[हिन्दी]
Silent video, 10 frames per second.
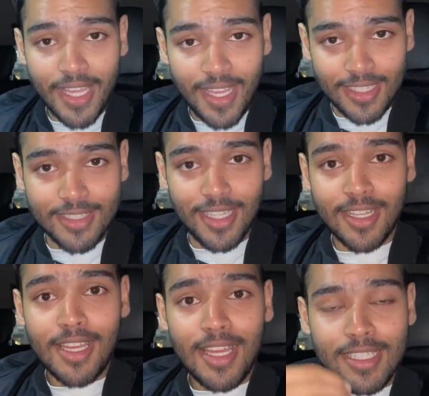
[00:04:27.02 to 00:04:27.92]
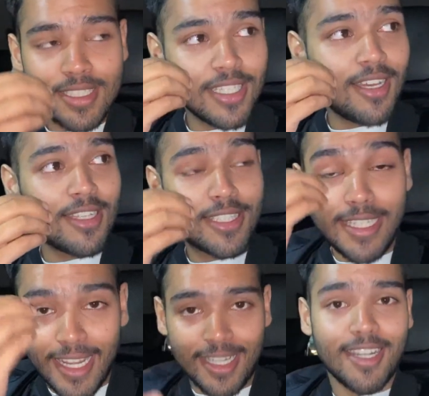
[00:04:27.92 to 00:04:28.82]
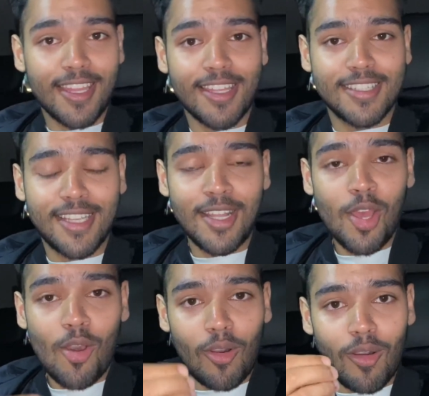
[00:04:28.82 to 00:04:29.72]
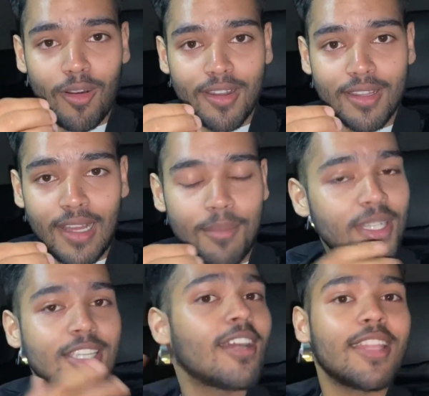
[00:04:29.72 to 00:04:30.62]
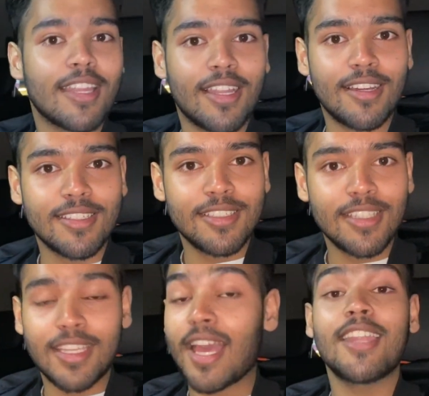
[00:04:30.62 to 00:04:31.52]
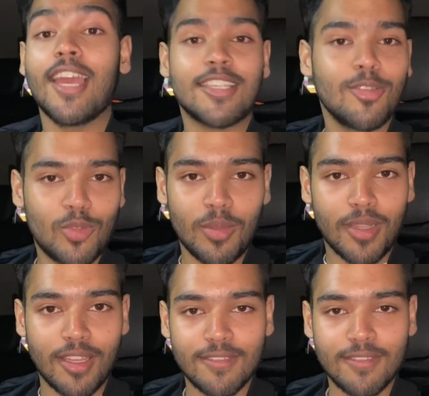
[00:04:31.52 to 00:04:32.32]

के अंदर थिएटर के अंदर और अब मेरी शक्ल देखना क्या रिएक्शन होते हैं मेरे